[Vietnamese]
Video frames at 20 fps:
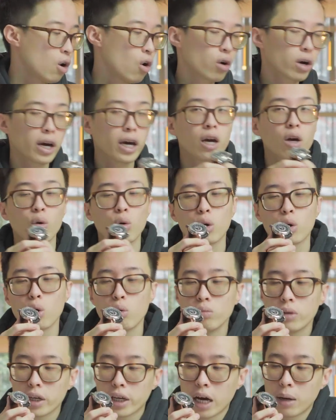Ok, cuối
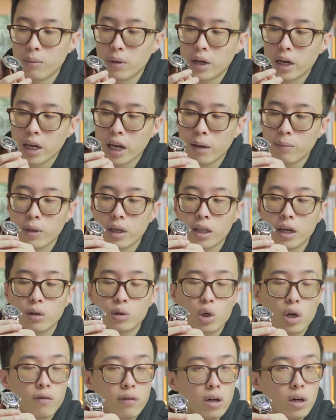cùng thì cảm ơn anh em đã
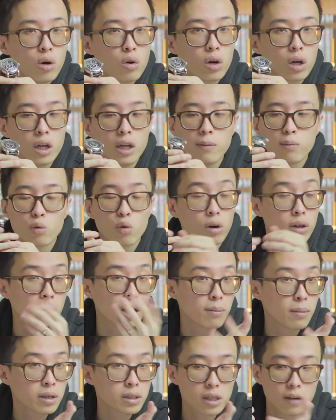theo dõi video clip của
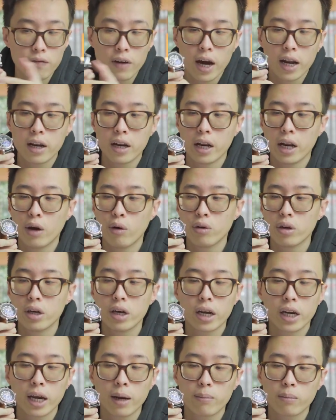Time Lord chấm vê en. Nếu
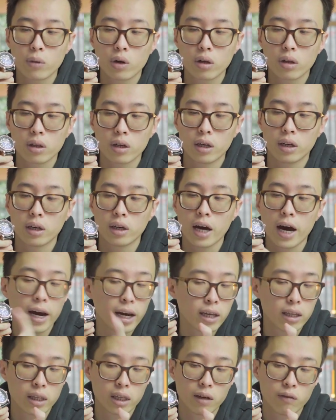như anh em thấy
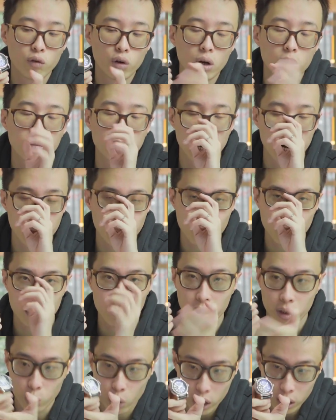hay thì vui lòng để lại một
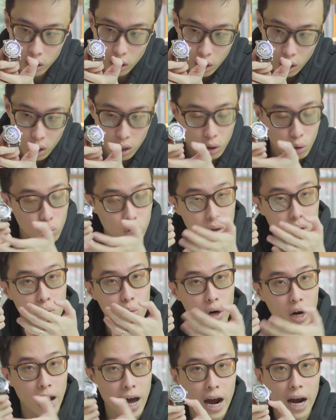bình luận, cũng như
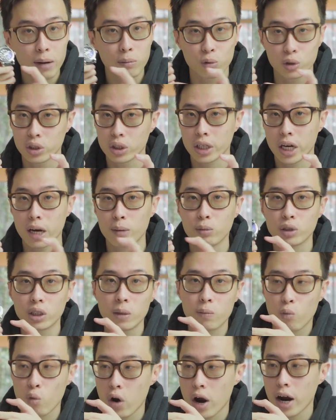một like, một share, một
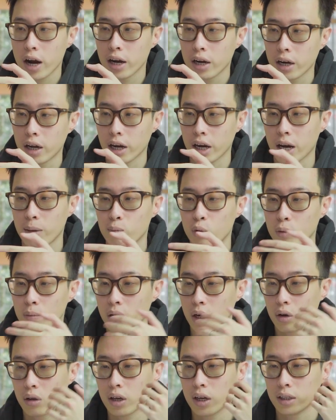subscribe để anh em bọn
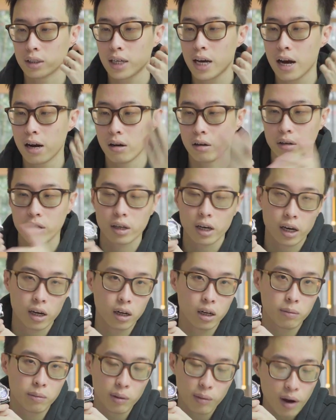mình có thể ra được những cái
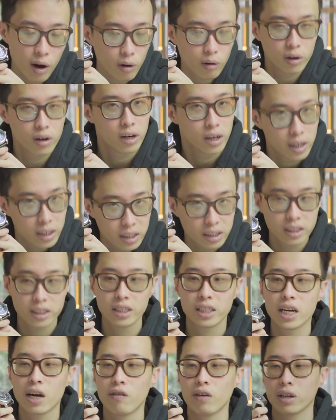clip tiếp theo.
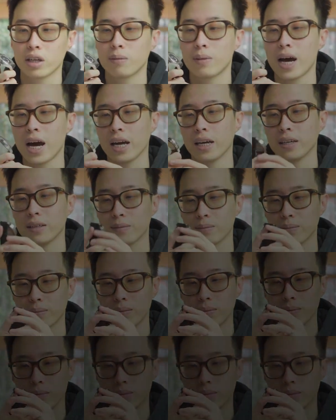Xin chào và hẹn gặp lại.